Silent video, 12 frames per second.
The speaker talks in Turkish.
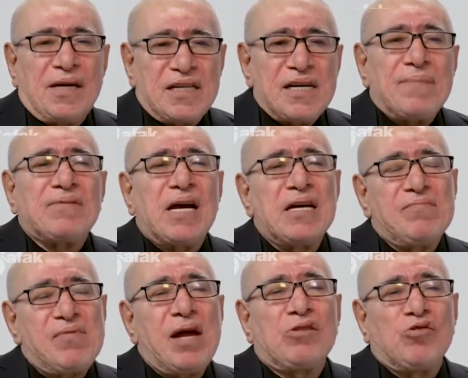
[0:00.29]
Recep
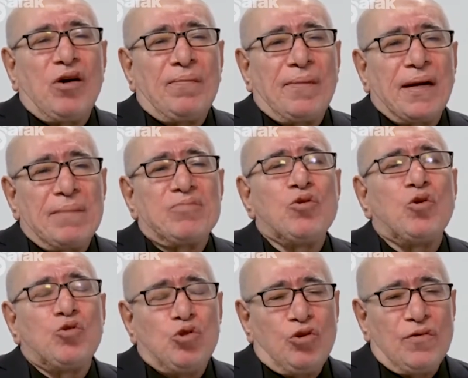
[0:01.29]
Tayyip Erdoğan bana bir
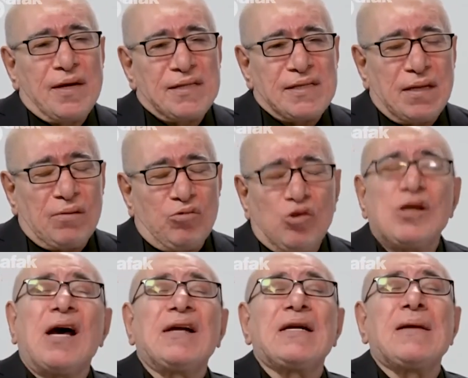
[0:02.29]
ödül verse,
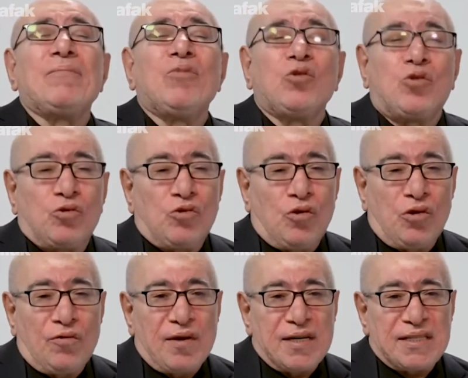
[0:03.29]
dünyanın en büyük
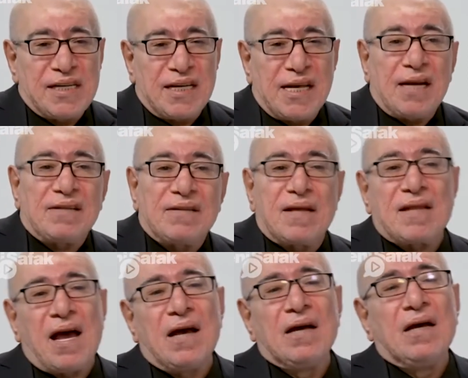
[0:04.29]
ödülünü verse, yanında
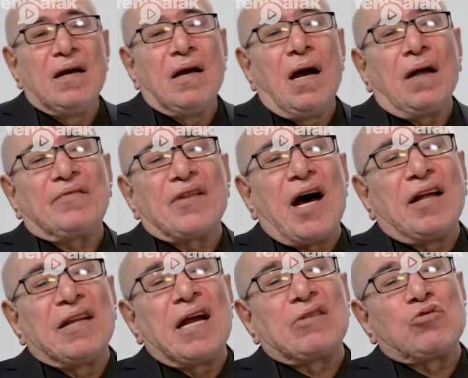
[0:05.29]
da
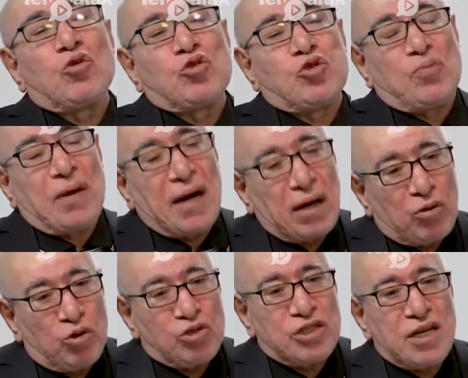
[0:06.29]
dağlar dolusu para
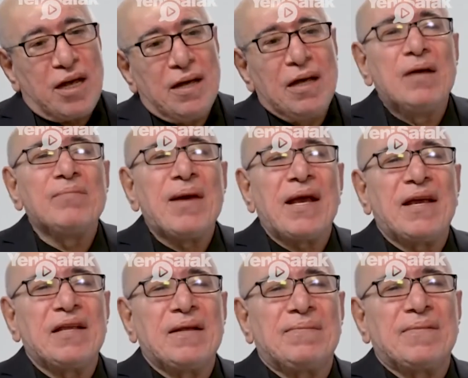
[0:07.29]
koysa ben
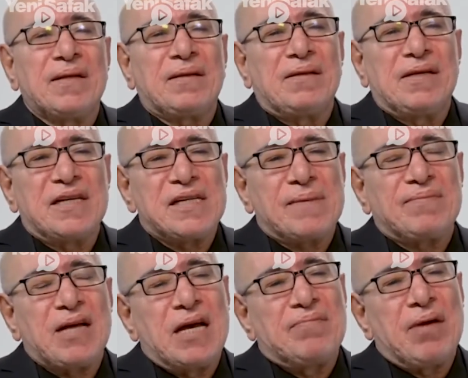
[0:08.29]
gidip
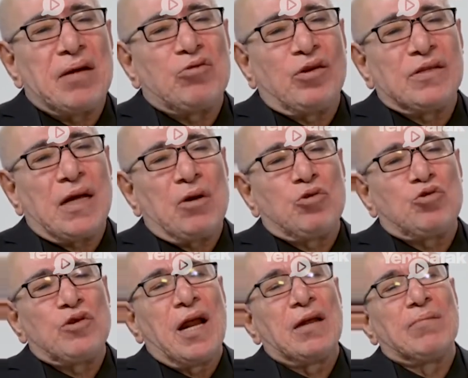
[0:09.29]
Recep Tayyip Erdoğan'dan
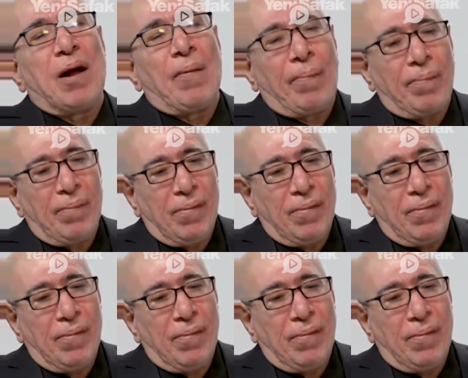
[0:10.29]
ödül almam.